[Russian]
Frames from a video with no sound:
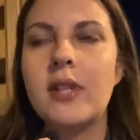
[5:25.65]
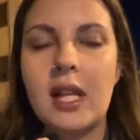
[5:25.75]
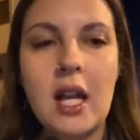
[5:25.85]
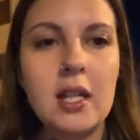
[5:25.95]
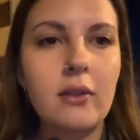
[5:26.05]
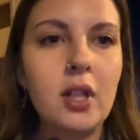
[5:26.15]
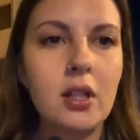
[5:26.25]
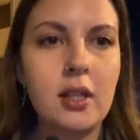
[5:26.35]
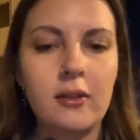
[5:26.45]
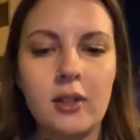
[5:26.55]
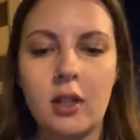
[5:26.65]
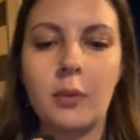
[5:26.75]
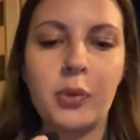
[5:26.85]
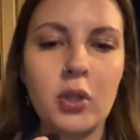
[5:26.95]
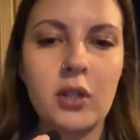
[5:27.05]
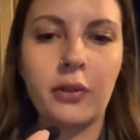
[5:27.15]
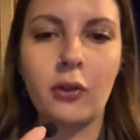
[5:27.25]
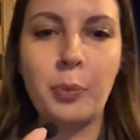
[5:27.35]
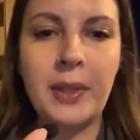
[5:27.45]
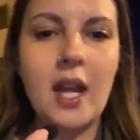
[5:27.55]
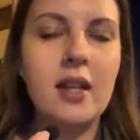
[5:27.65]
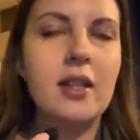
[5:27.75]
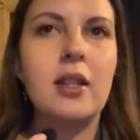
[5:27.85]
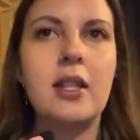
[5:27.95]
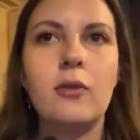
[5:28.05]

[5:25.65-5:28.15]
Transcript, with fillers: Высказывались э, против его принятия